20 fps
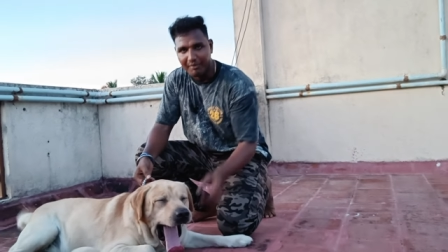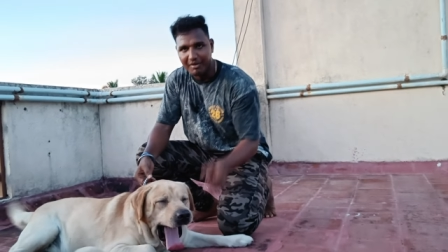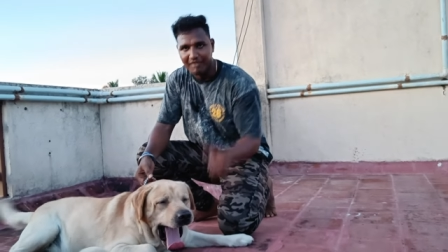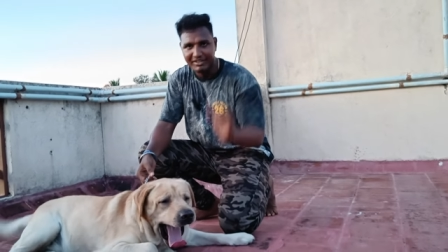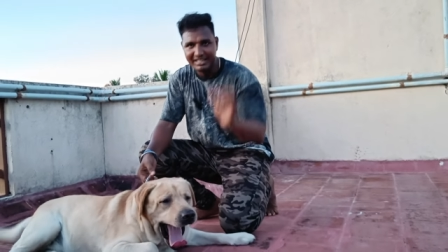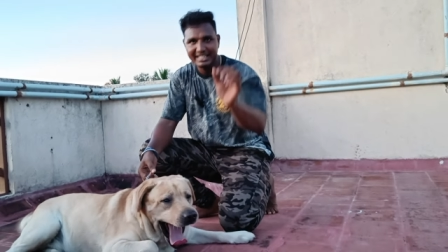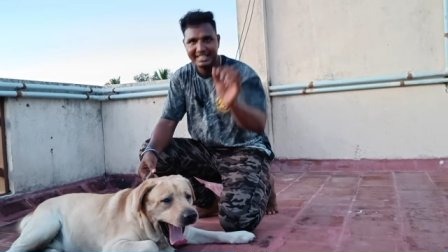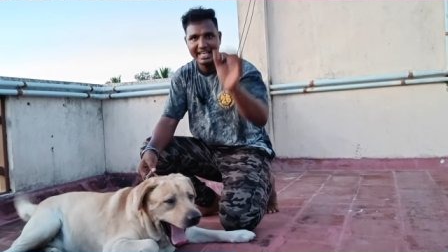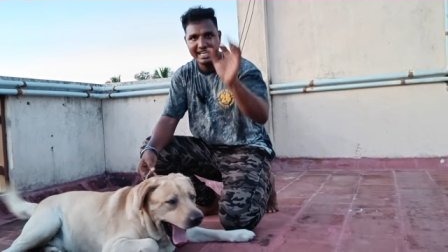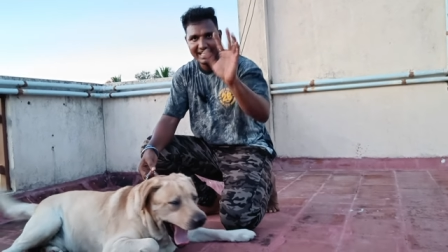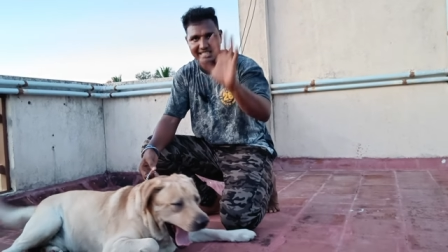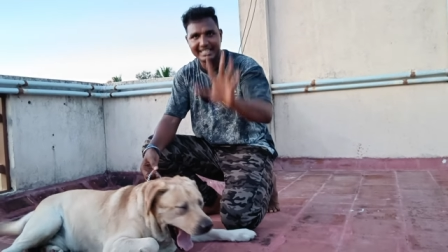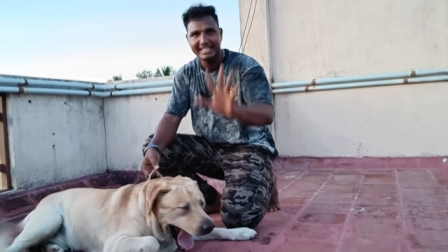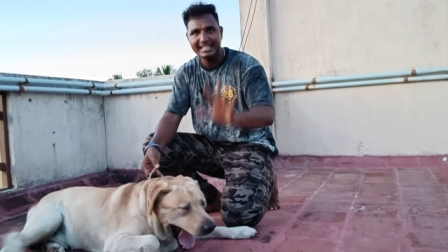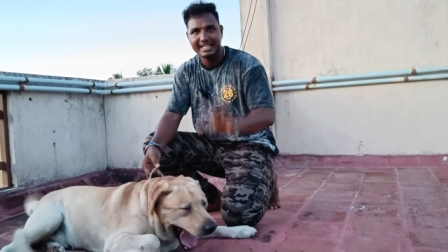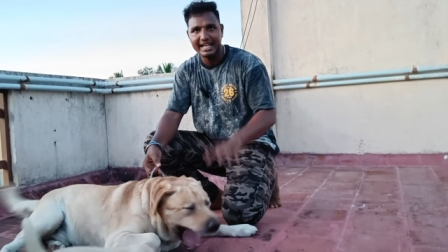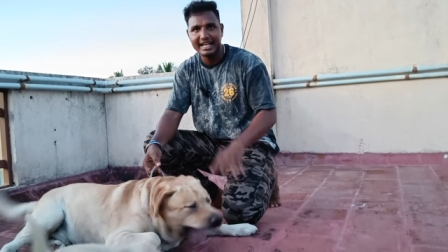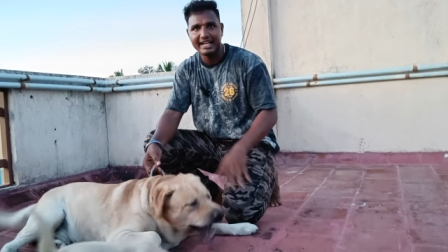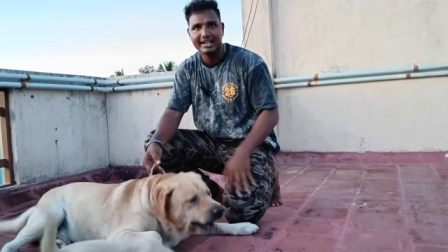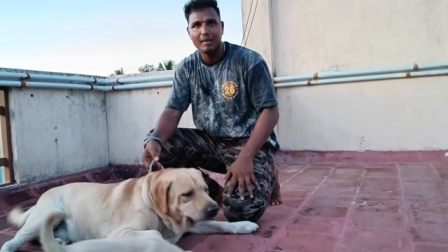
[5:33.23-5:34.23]
ஆமா வித்
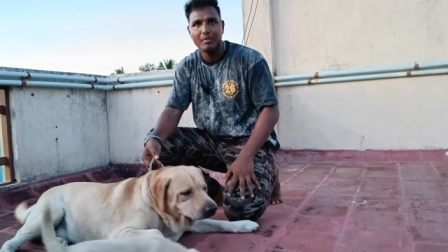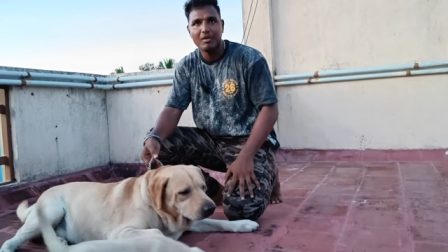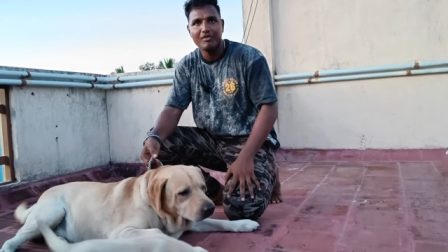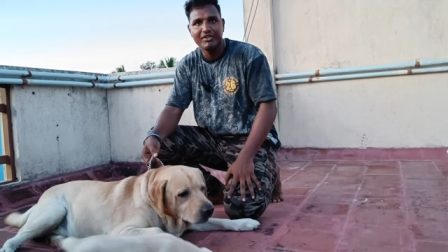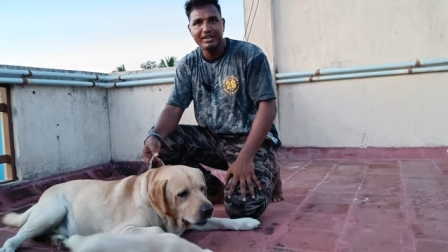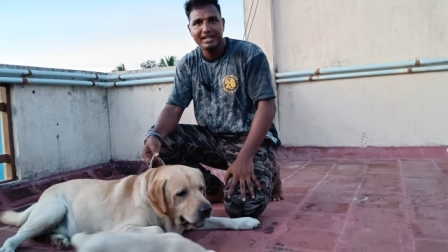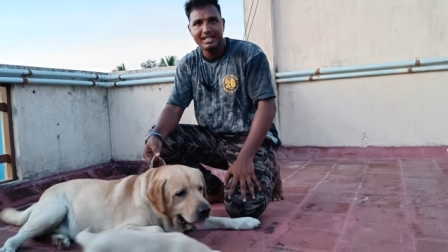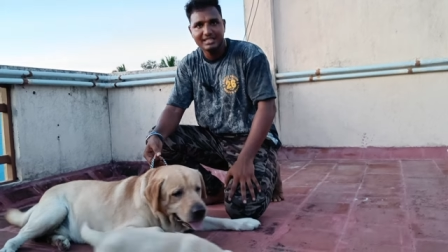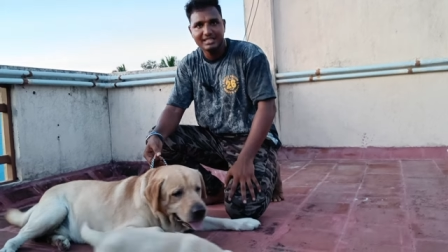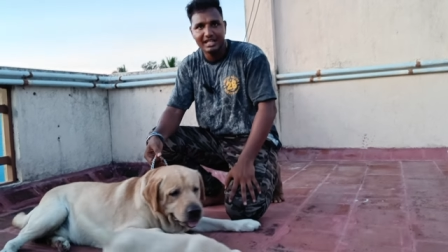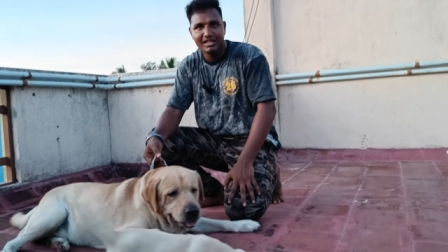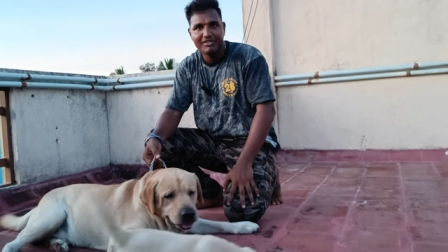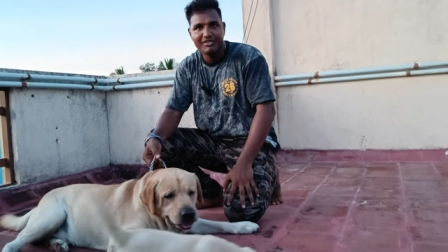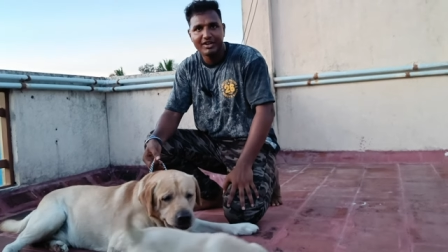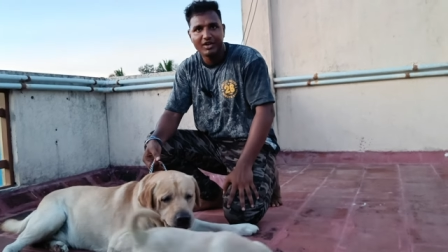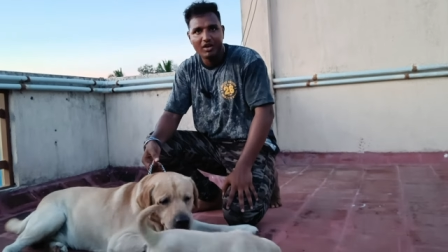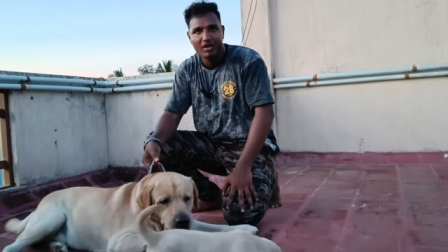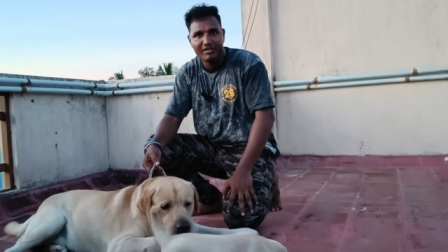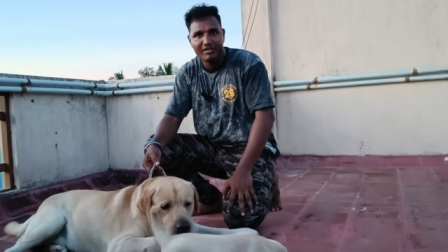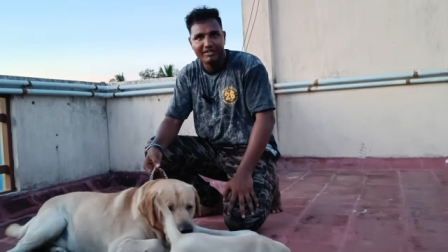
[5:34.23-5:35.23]
கேசி கெனல் கிளப் ஆஃப் இந்தியா
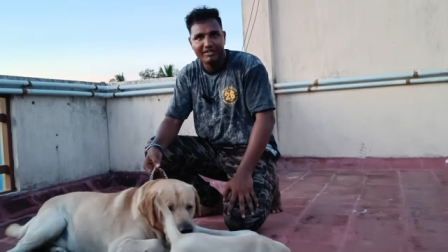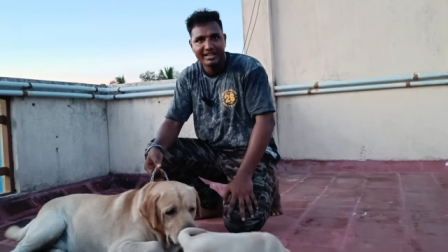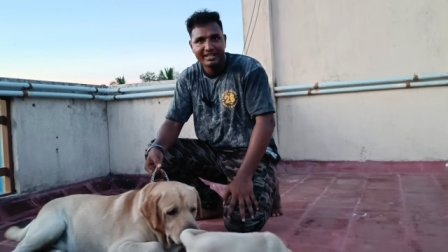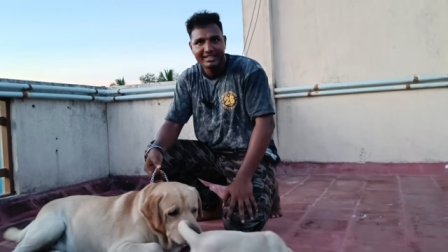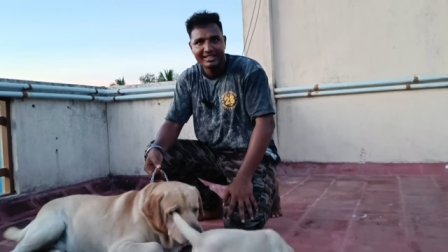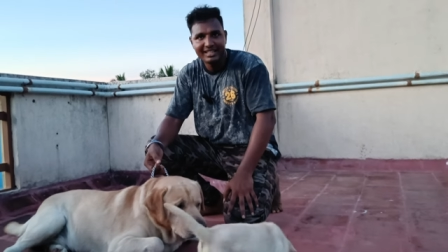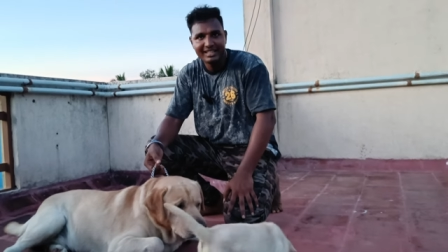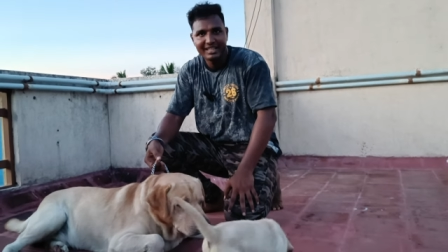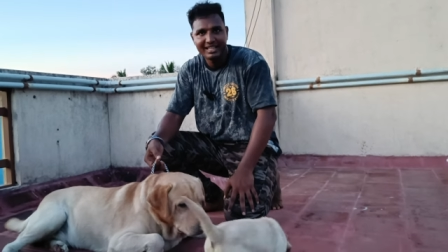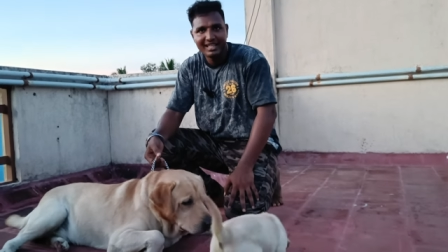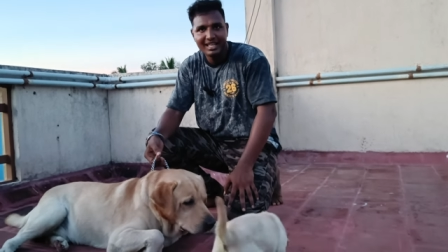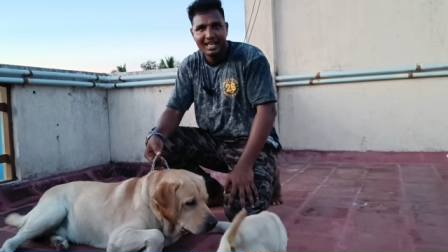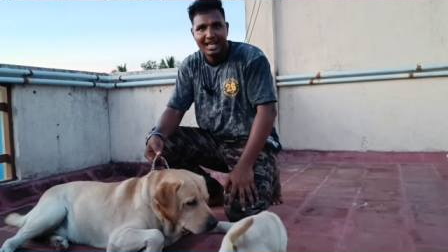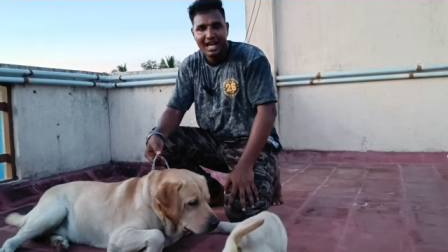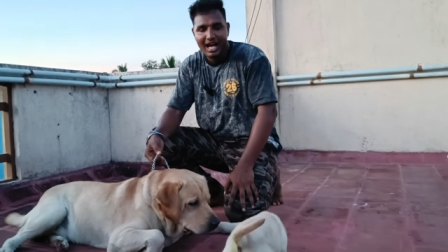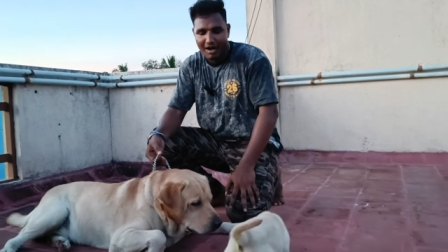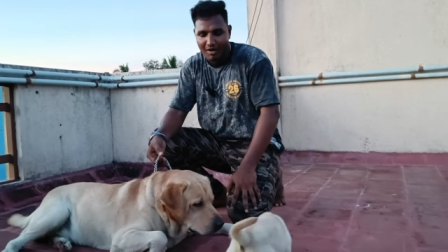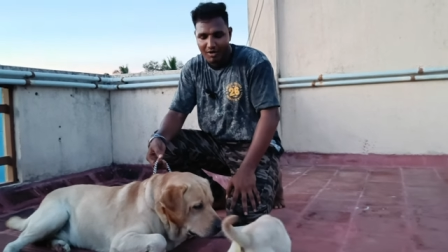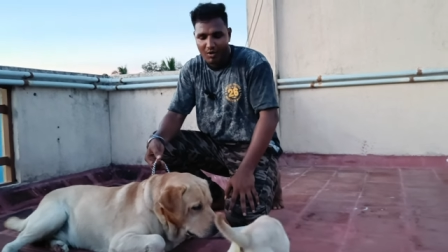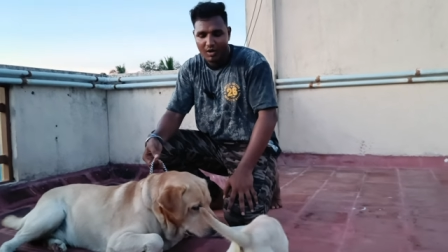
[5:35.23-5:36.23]
சர்டிஃபைட் டாக் இவன்
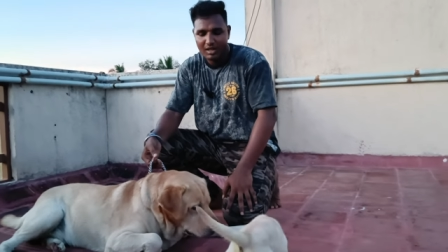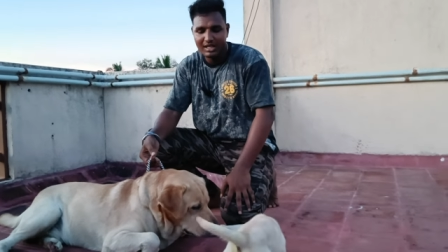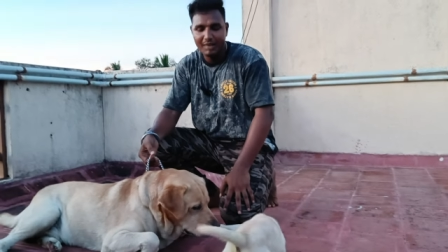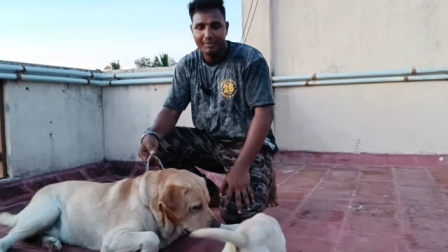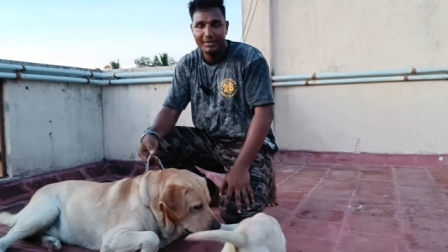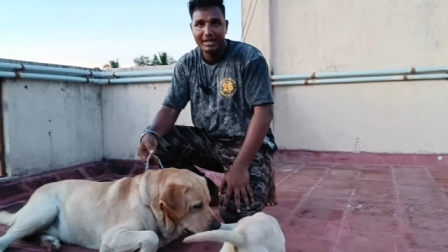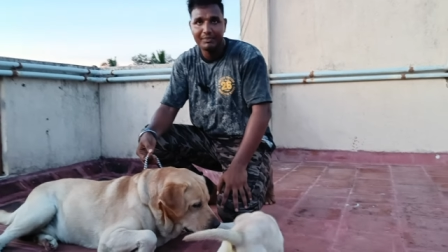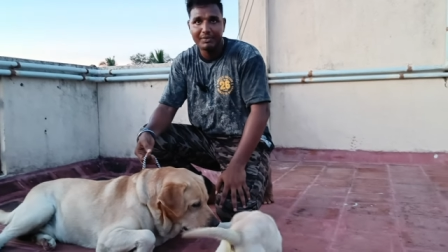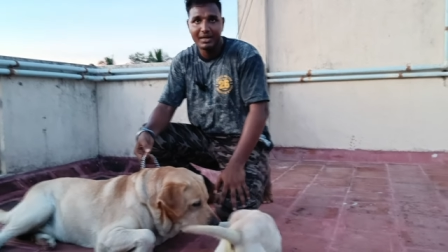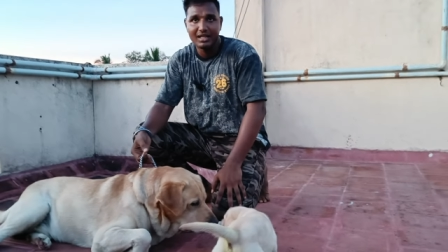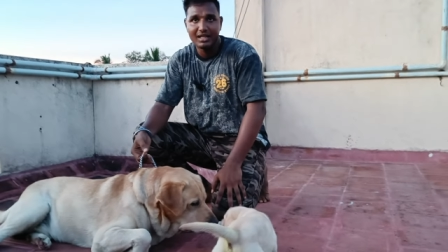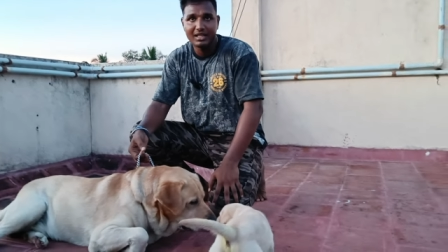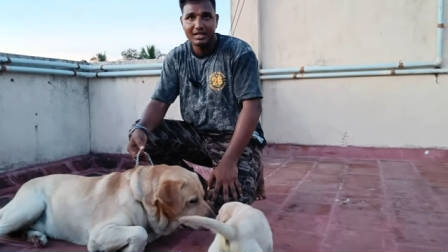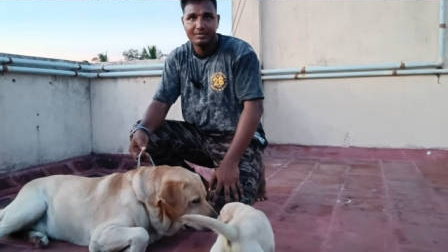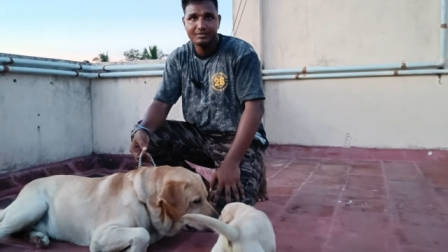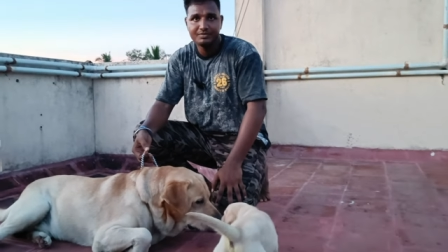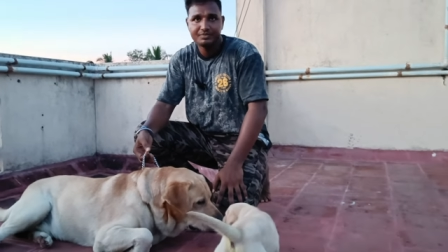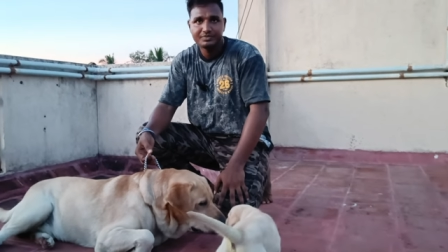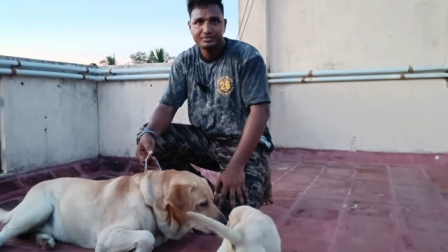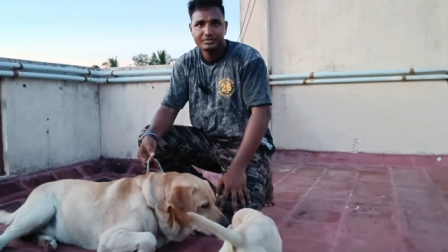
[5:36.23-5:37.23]
அவனோட மேட்
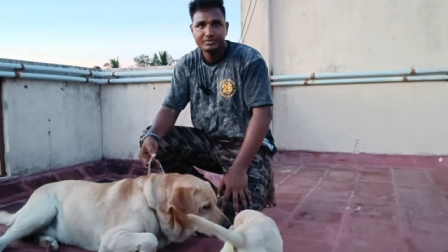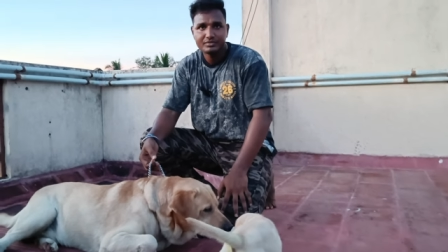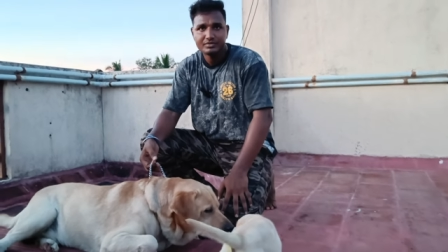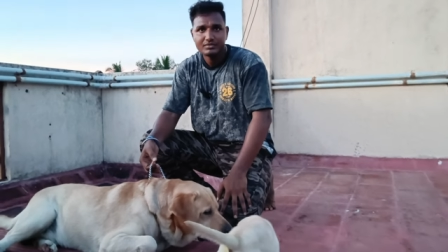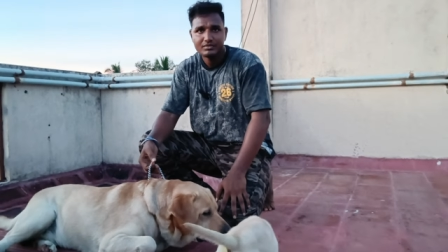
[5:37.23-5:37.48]
பண்ணதான்